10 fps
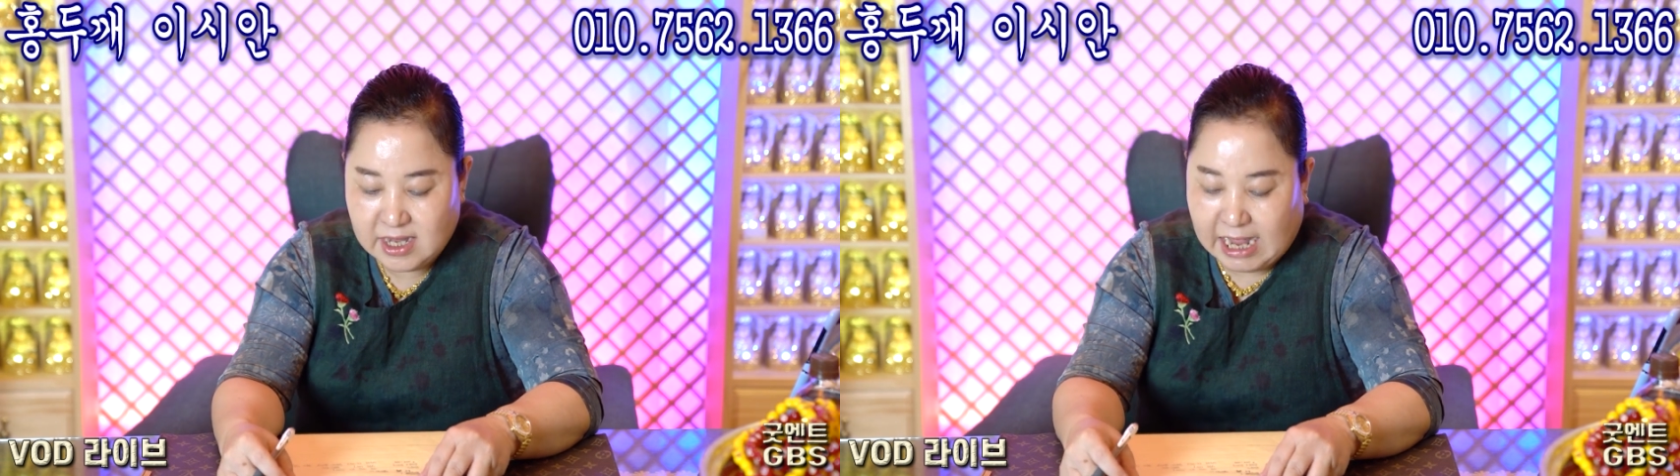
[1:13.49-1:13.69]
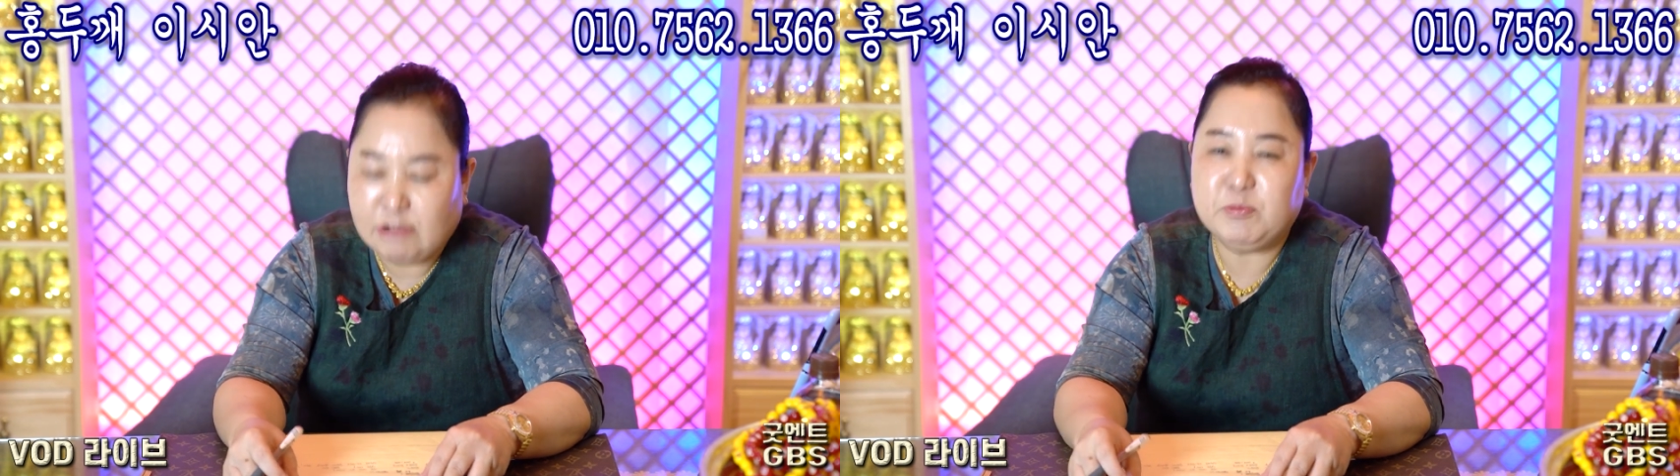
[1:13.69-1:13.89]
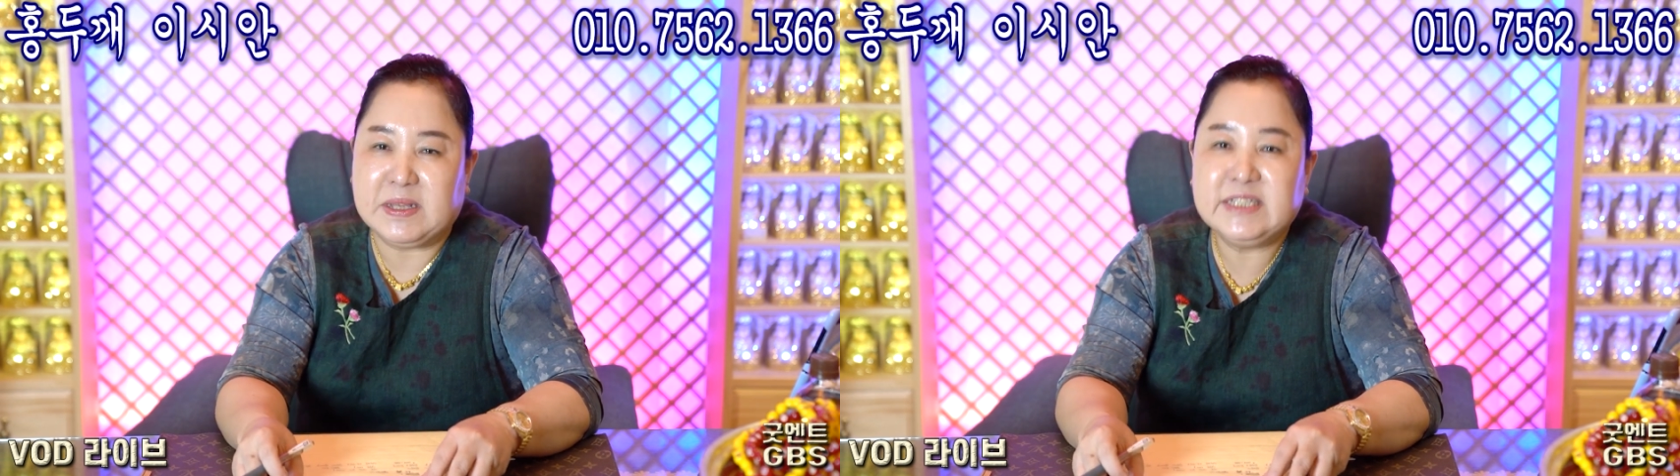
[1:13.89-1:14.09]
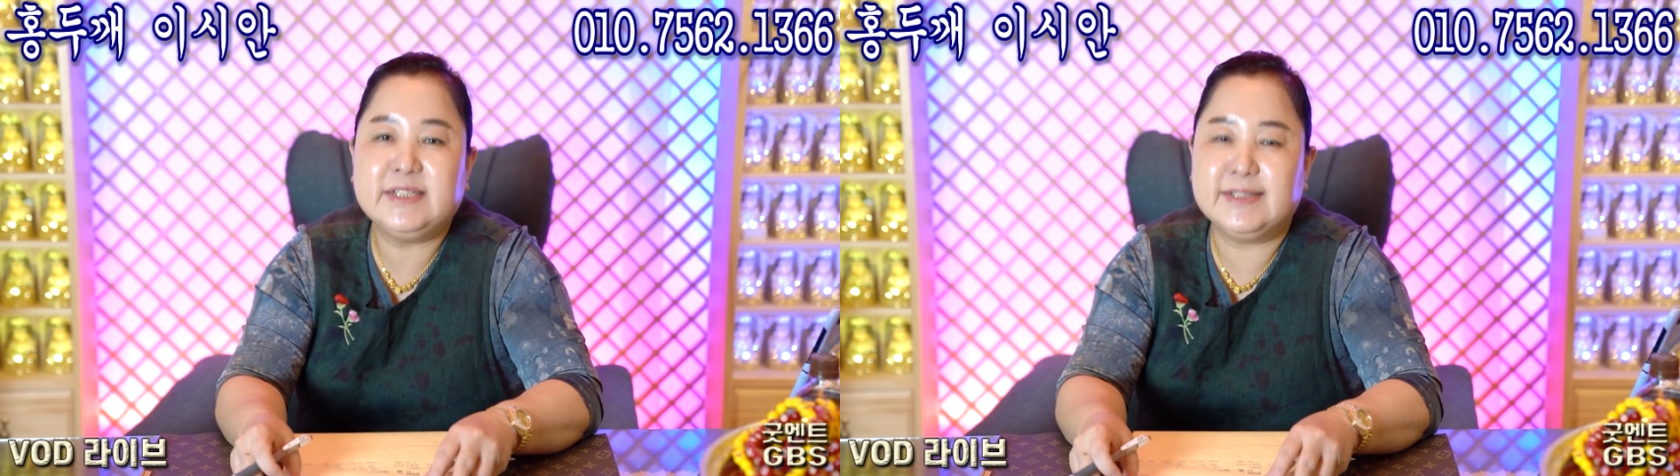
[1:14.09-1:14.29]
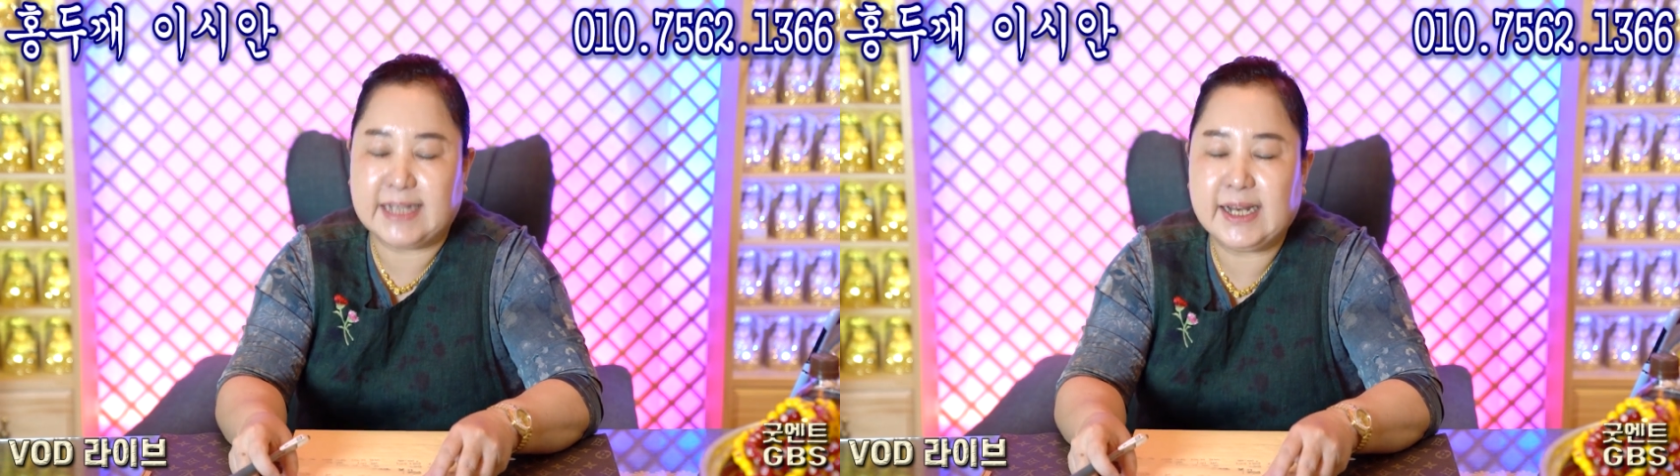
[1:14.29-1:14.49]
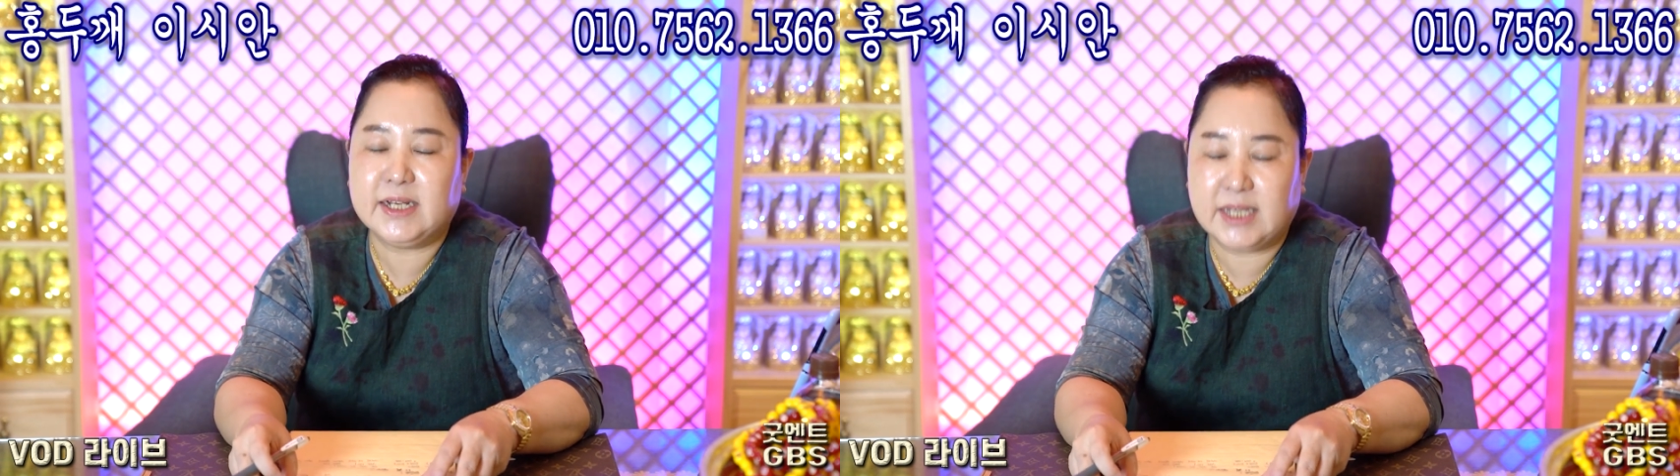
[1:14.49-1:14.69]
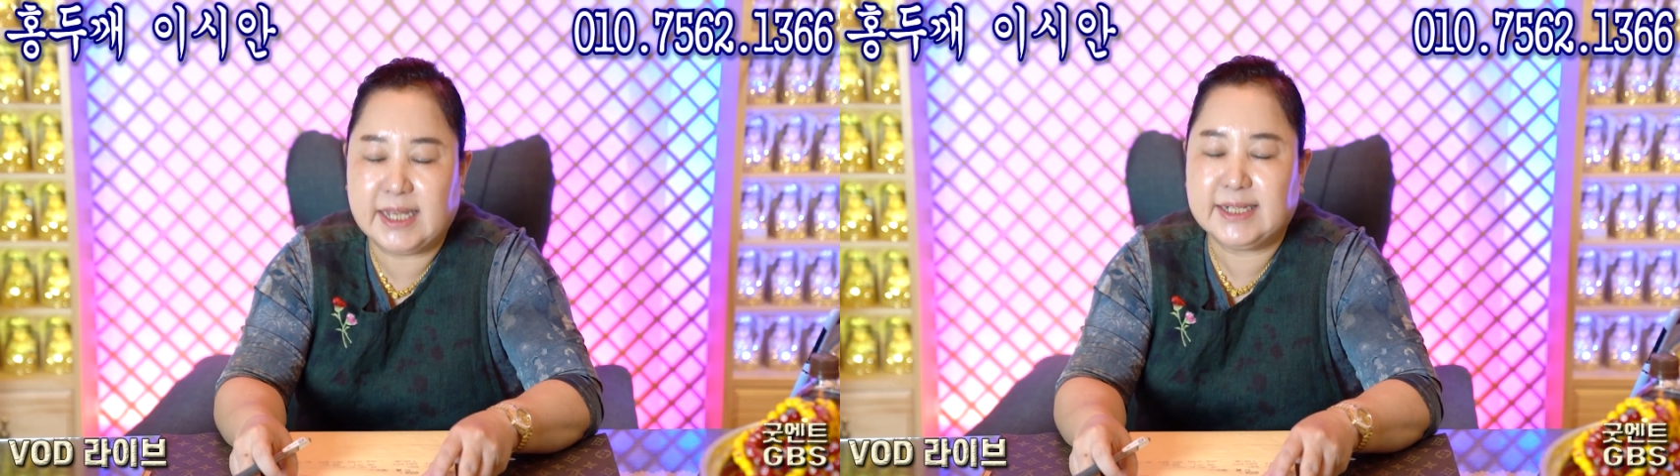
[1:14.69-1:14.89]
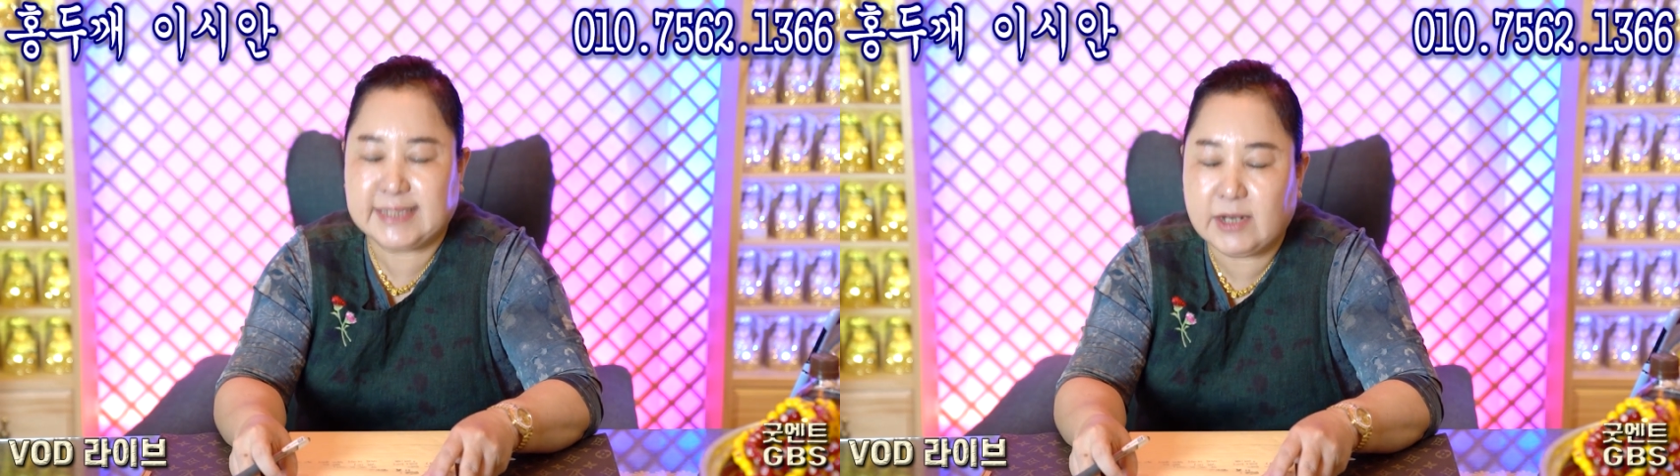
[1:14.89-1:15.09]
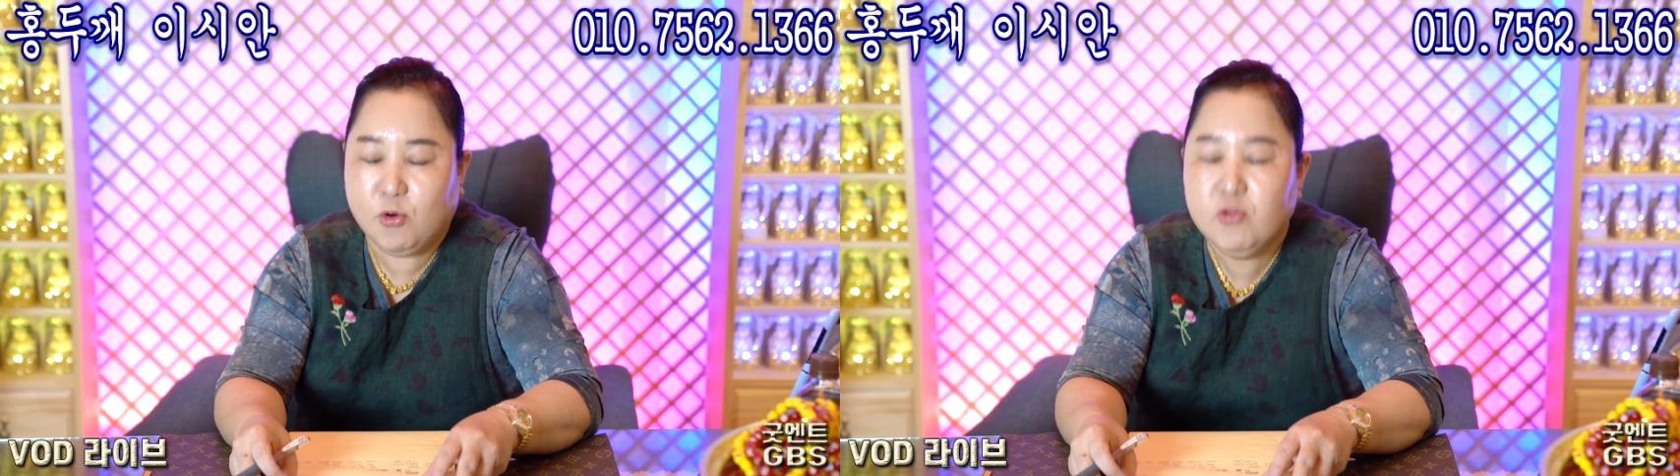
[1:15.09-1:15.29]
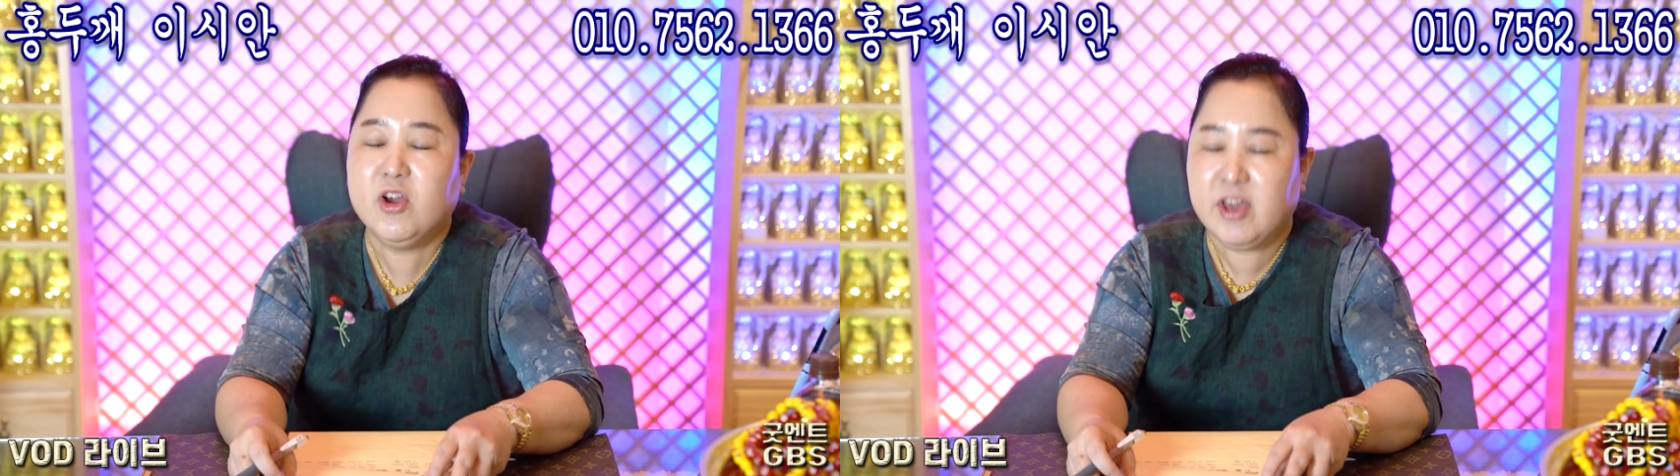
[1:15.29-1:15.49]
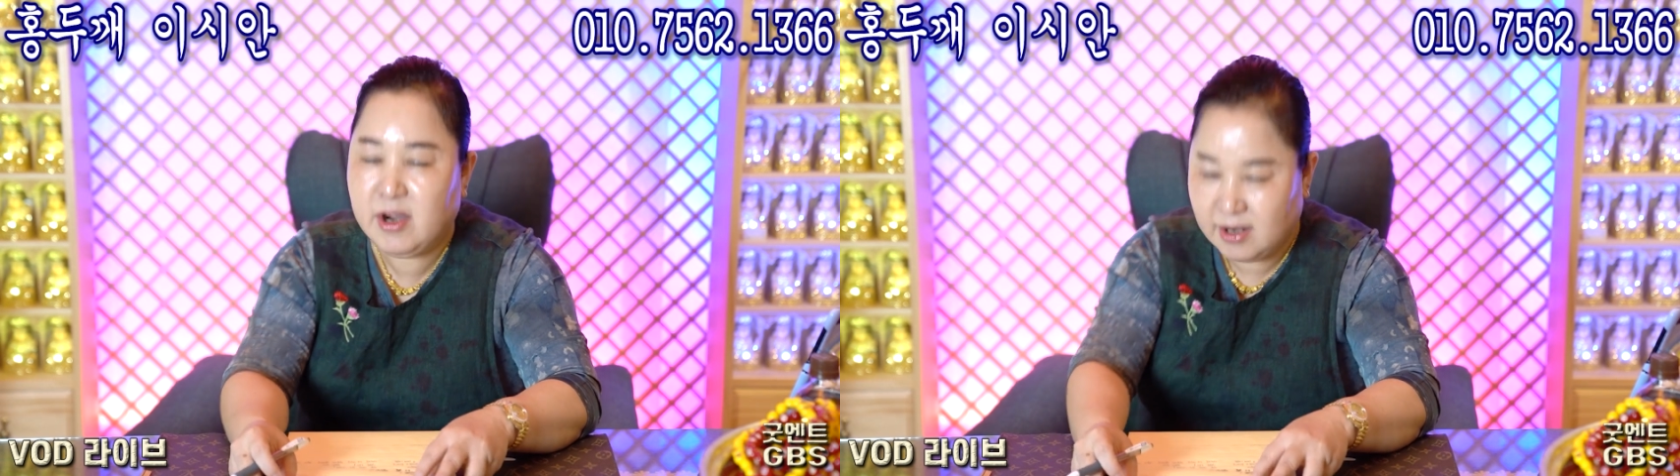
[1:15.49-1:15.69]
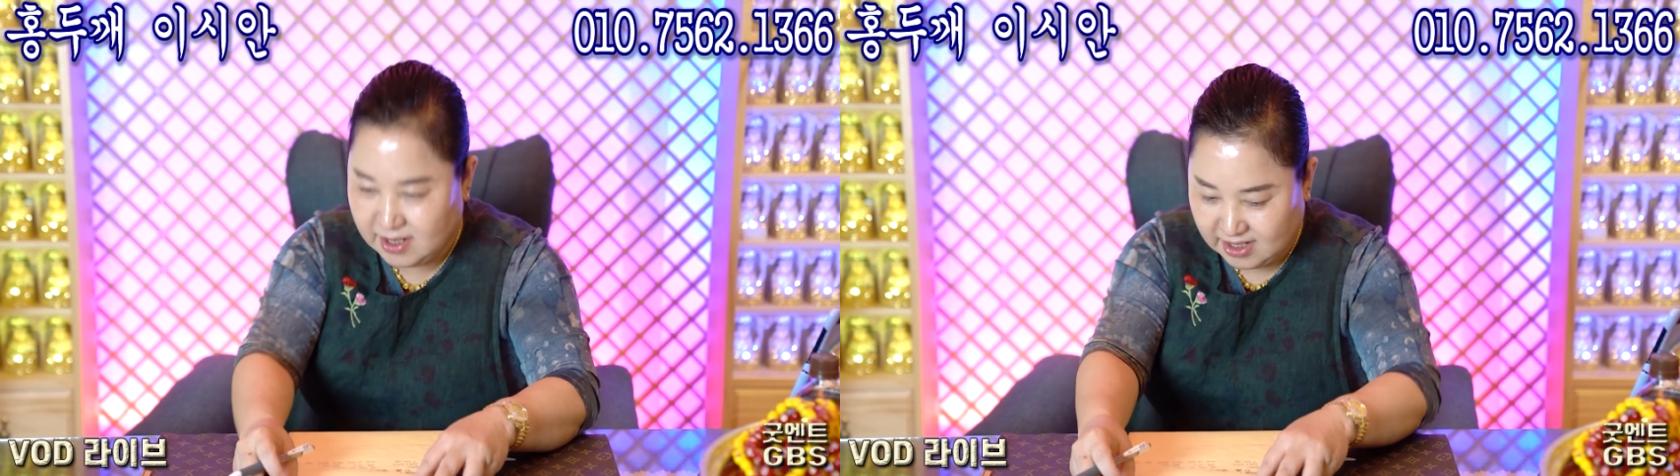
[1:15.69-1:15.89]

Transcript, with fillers: 가구 배치를 잘하는 게 아니라 잘 옮겨요.